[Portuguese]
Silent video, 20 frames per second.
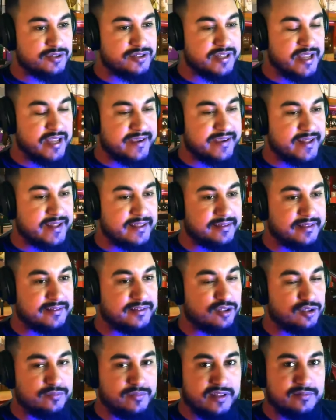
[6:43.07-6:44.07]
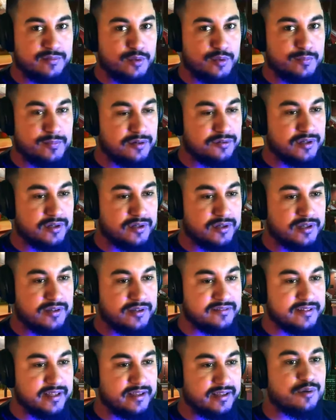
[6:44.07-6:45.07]
Que o Jack, ele senta no mesmo banco que
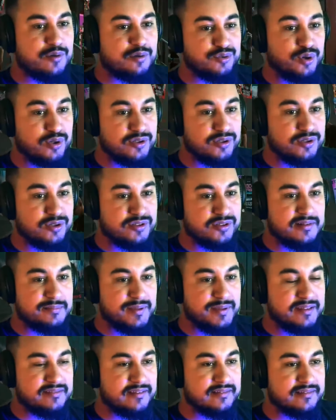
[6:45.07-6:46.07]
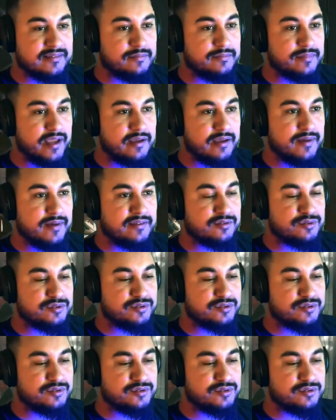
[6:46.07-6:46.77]
você. Dá com outros NPCs também, mas